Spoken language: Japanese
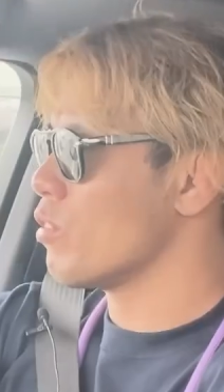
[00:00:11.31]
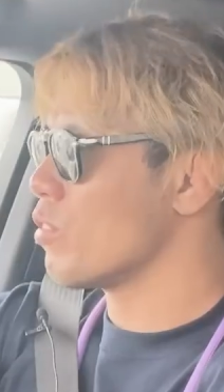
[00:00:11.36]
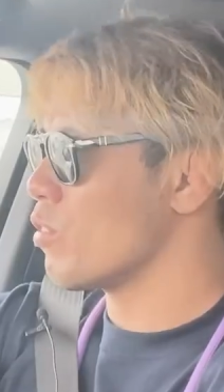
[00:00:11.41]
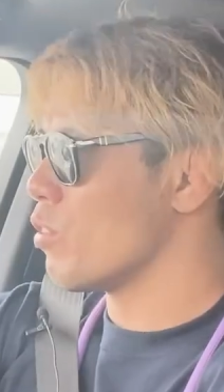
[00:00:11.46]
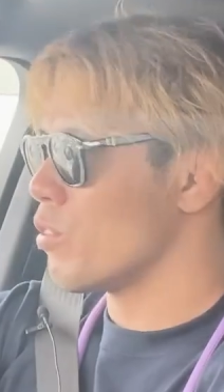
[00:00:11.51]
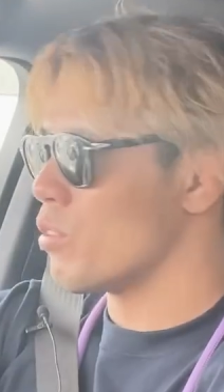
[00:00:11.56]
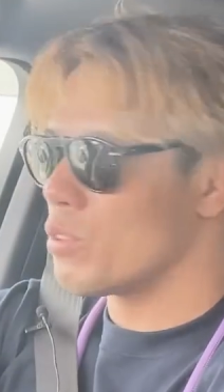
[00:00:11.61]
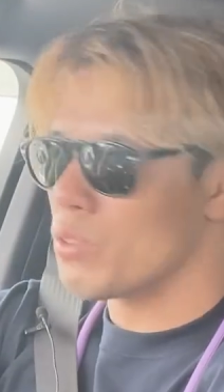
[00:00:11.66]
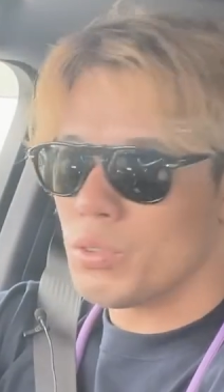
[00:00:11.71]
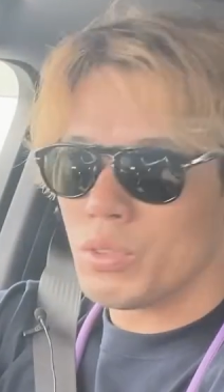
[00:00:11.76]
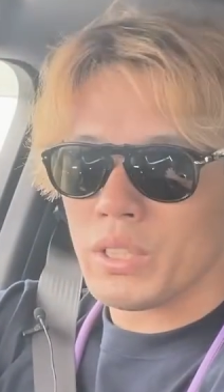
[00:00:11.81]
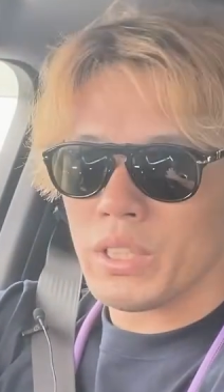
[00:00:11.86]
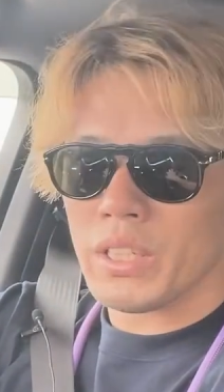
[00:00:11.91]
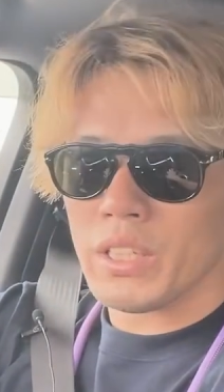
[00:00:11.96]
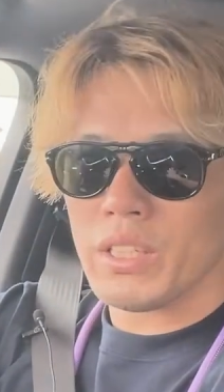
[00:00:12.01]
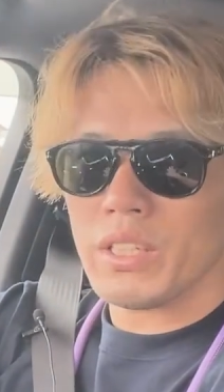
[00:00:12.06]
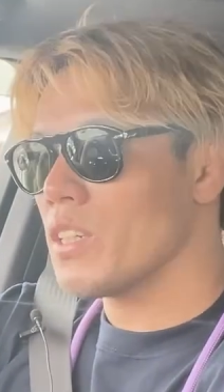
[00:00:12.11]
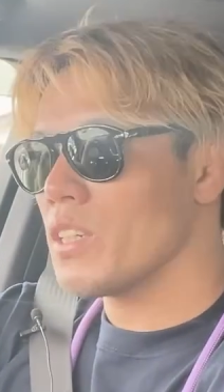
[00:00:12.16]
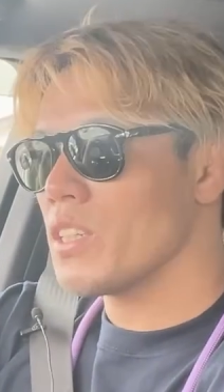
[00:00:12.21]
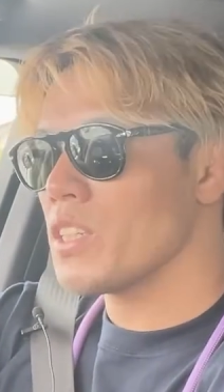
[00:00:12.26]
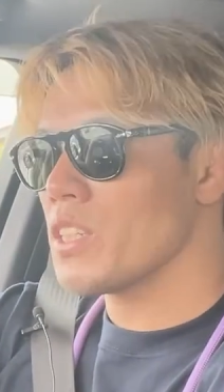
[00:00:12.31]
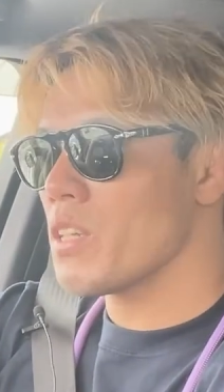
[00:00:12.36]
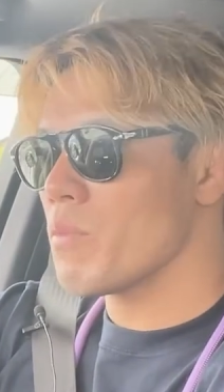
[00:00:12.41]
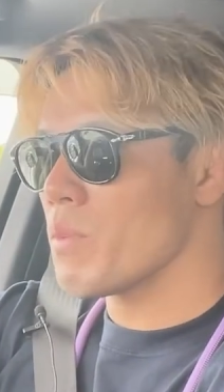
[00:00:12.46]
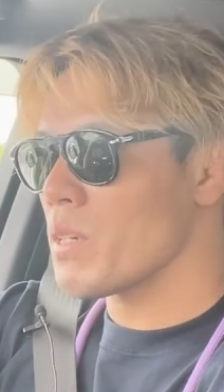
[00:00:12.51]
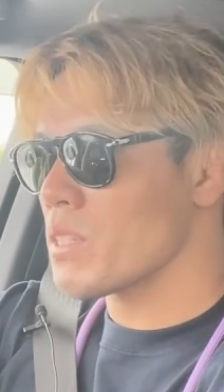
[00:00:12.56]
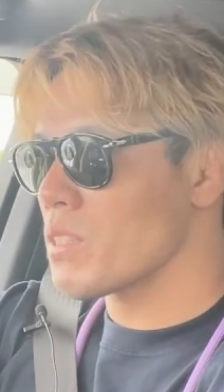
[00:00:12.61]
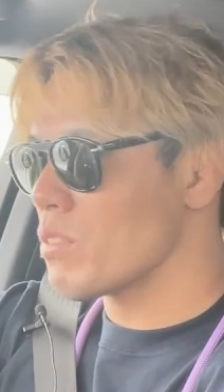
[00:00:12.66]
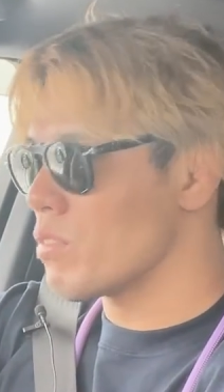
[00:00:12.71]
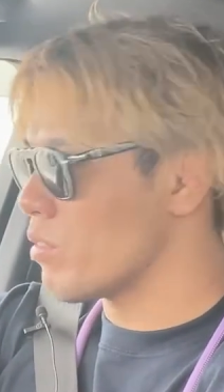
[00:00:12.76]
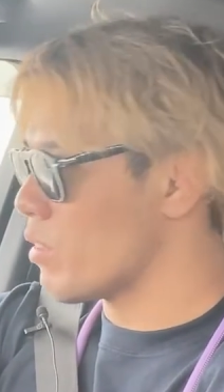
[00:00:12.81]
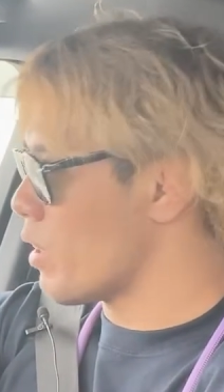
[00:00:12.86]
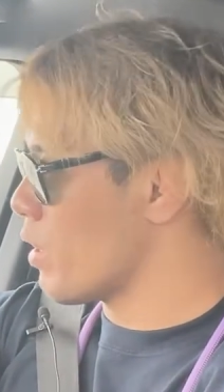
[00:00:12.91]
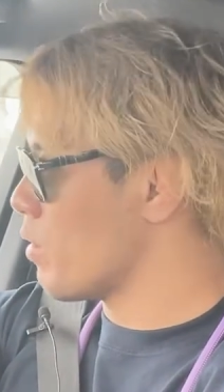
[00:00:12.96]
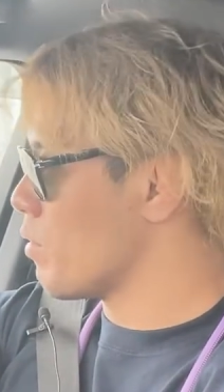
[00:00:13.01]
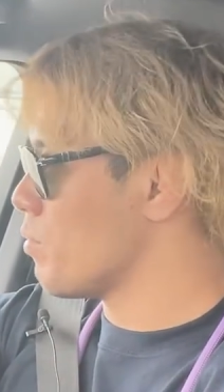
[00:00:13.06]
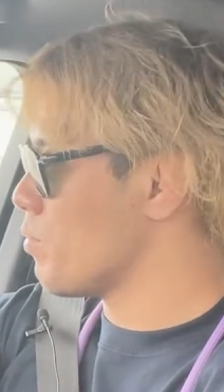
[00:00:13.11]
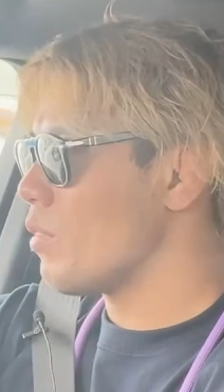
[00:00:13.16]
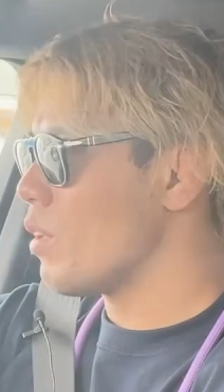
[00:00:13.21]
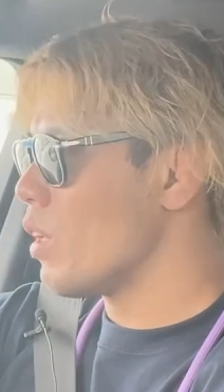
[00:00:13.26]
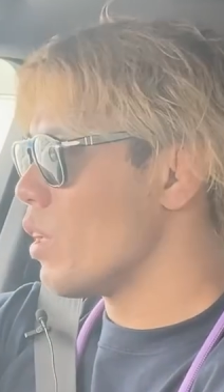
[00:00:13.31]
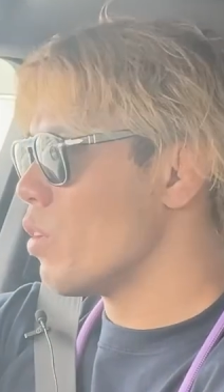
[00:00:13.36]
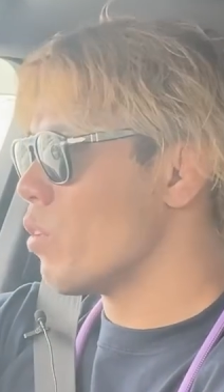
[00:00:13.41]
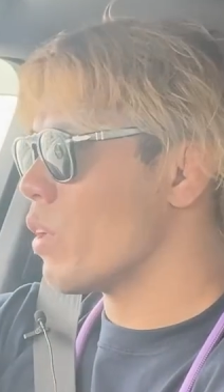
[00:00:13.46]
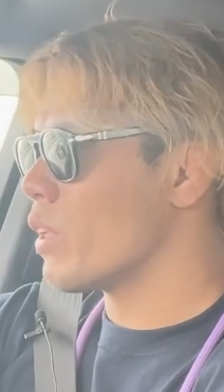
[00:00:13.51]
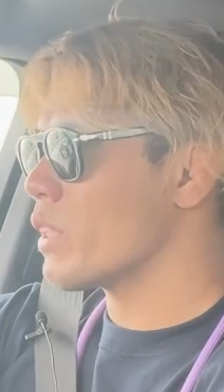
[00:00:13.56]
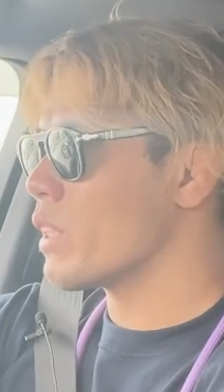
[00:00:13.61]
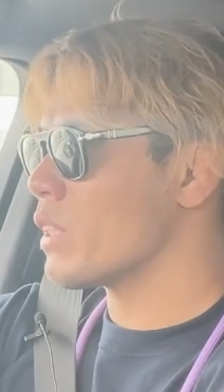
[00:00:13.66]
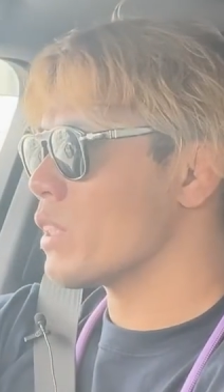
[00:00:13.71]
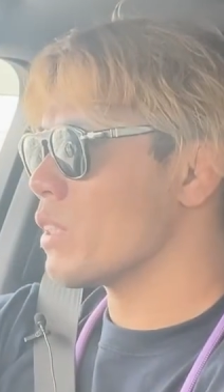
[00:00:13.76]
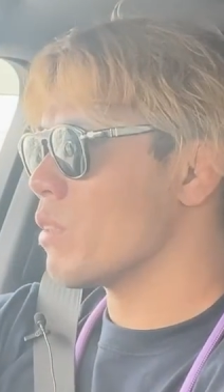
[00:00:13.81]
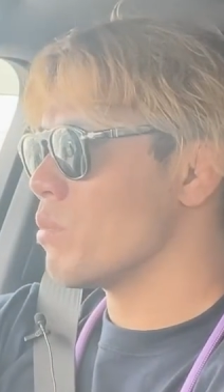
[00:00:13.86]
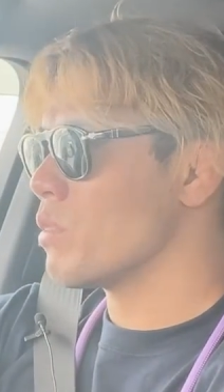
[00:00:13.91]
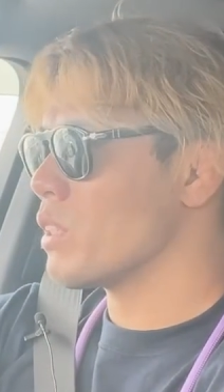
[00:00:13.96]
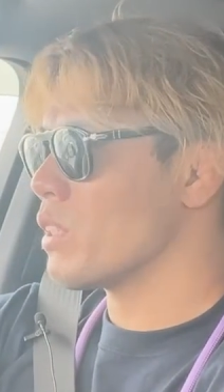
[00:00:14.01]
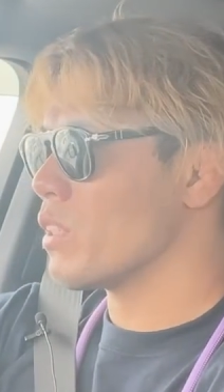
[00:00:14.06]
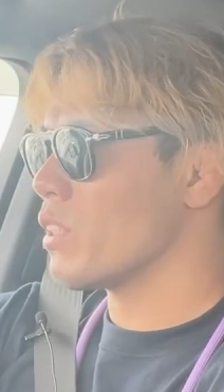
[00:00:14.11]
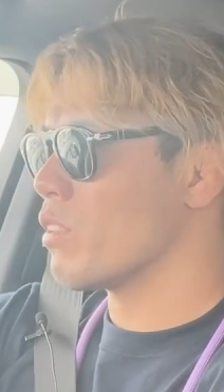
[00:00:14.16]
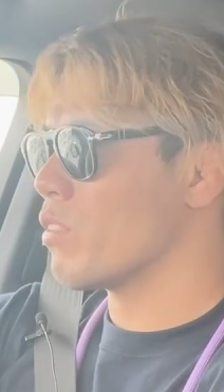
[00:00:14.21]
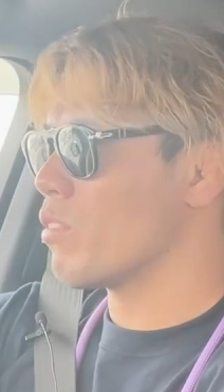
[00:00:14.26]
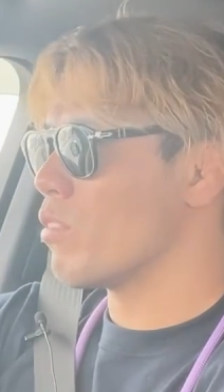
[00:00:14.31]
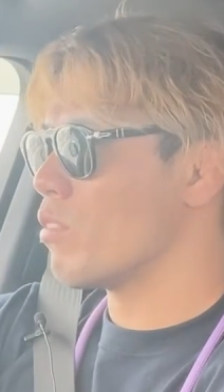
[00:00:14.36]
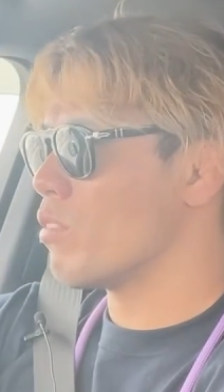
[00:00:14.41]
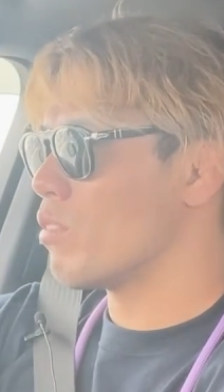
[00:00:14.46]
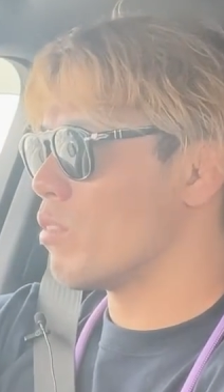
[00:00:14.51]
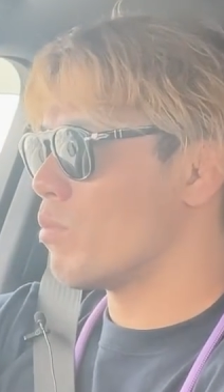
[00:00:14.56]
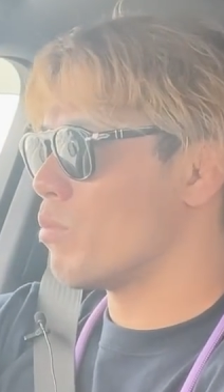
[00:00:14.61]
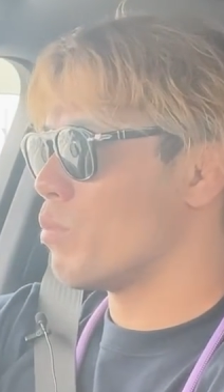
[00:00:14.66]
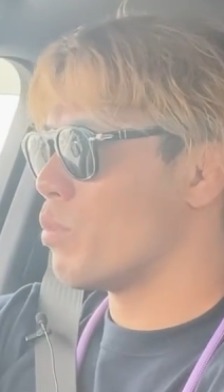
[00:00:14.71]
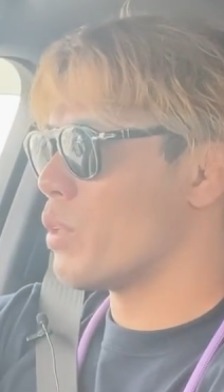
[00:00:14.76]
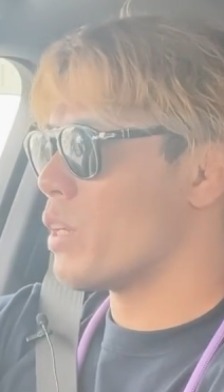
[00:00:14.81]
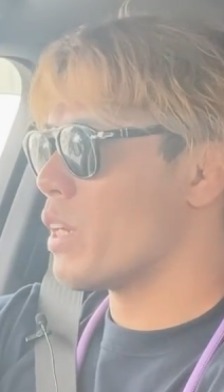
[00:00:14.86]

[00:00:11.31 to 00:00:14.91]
こういう風に撮ったりしてますので、よかったらサブチャンネルのぼ